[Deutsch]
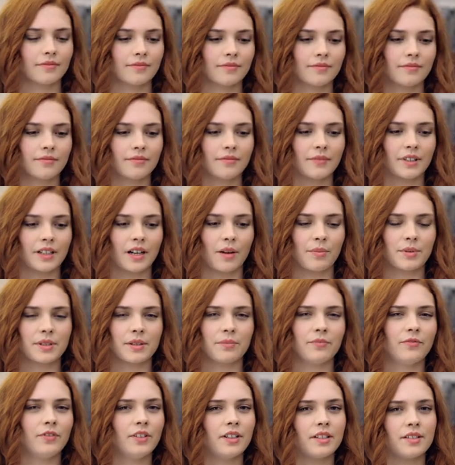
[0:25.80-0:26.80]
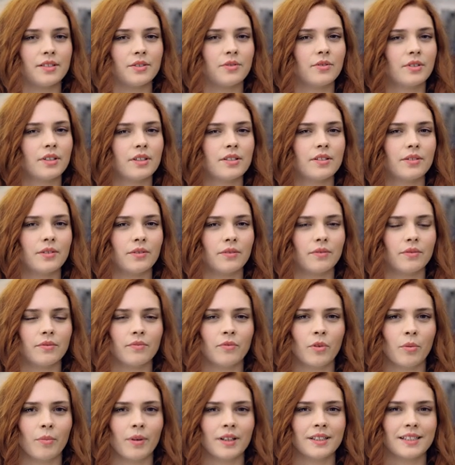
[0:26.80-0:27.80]
Mm, ich glaube, es gibt viele
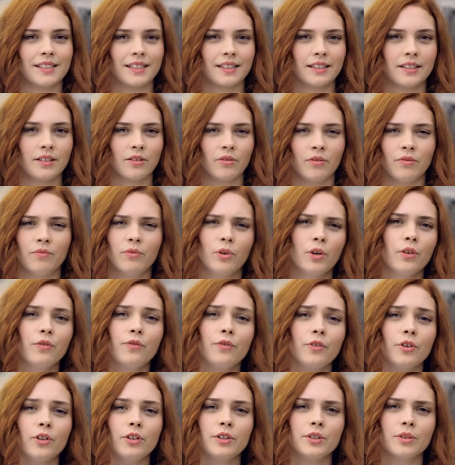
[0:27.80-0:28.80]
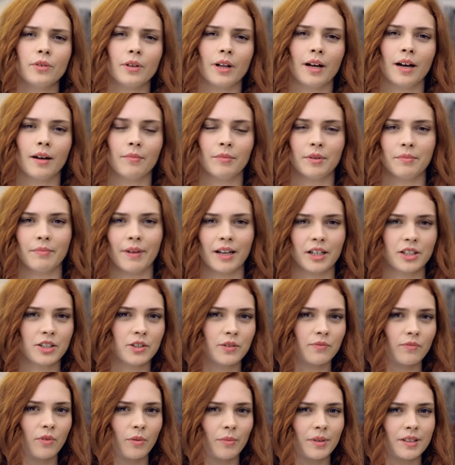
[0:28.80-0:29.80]
Situationen, wo man sich unwohl fühlt oder mit
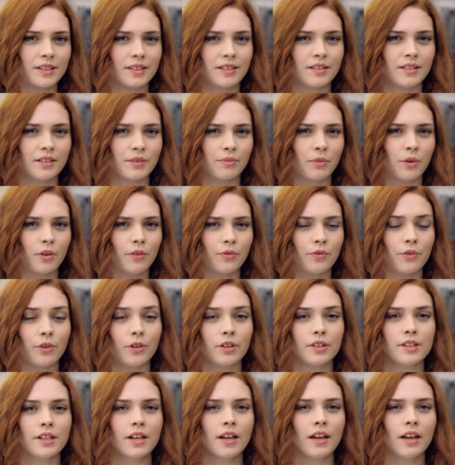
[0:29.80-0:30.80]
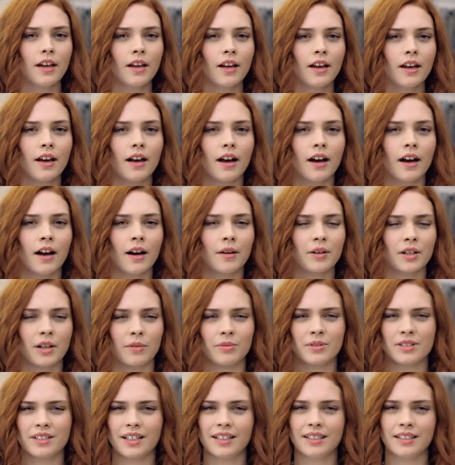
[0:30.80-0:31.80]
Menschen, wo man sich nicht wohl fühlt. Äh, ich
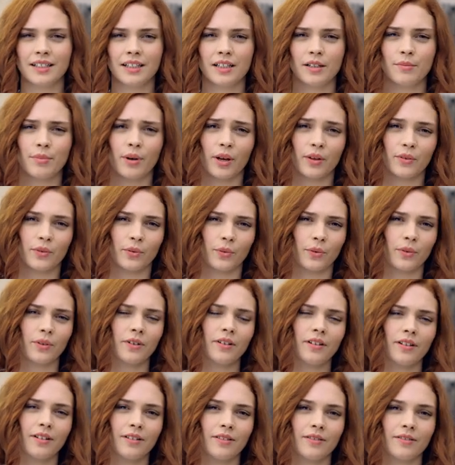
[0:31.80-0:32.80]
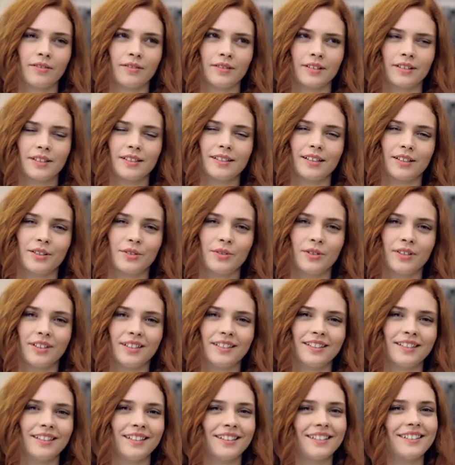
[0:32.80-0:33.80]
glaube, das kennt jede Person und es ist
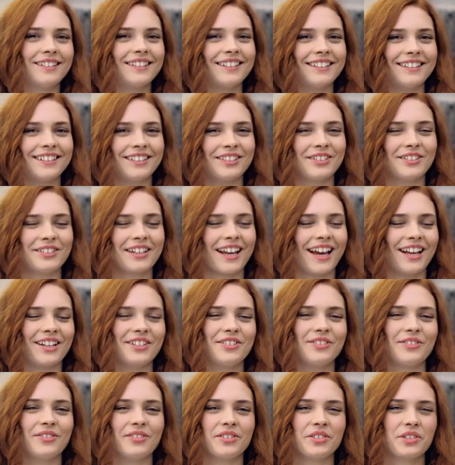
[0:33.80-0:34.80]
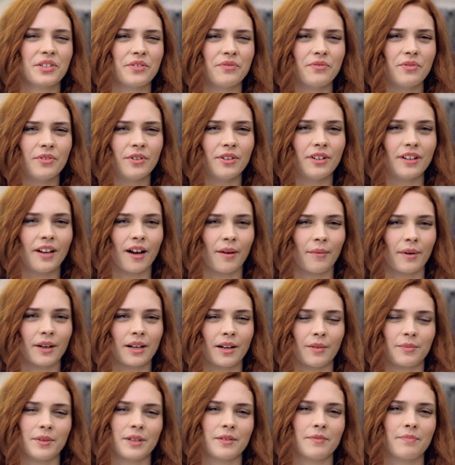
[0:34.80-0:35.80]
natürlich nicht, kein schönes Gefühl, aber
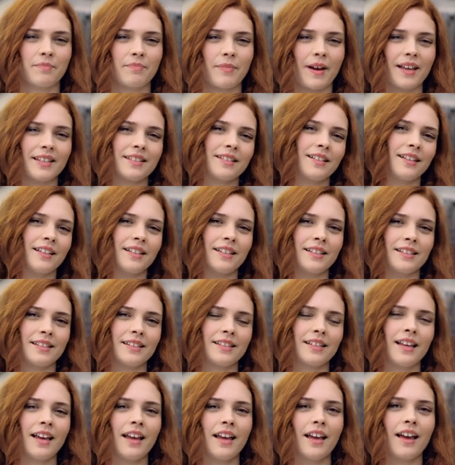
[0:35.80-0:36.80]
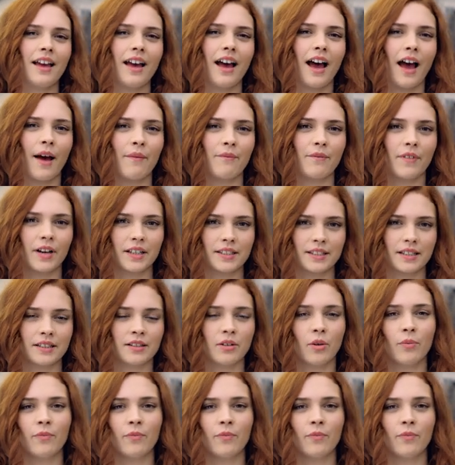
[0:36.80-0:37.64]
ich glaube, das Beste ist, einfach ein